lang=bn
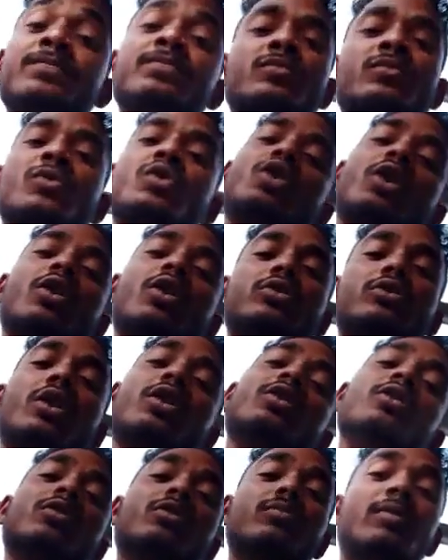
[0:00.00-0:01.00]
হুম হুম, চলো
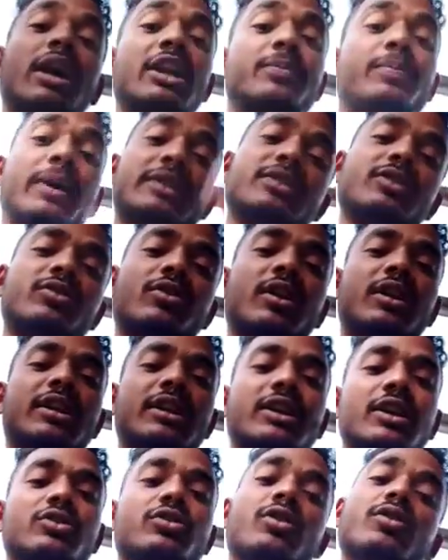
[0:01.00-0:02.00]
চলো বাড়ির পাশের
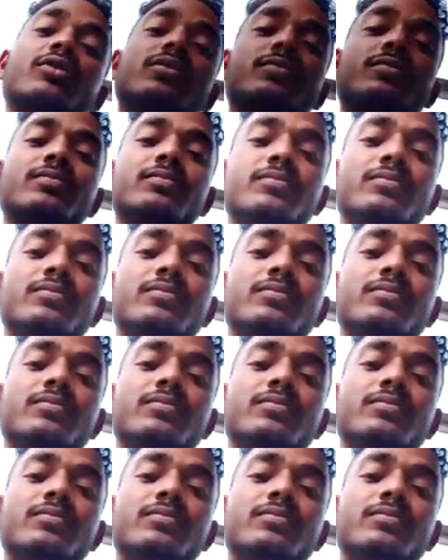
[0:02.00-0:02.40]
দোকানটা যাই চলো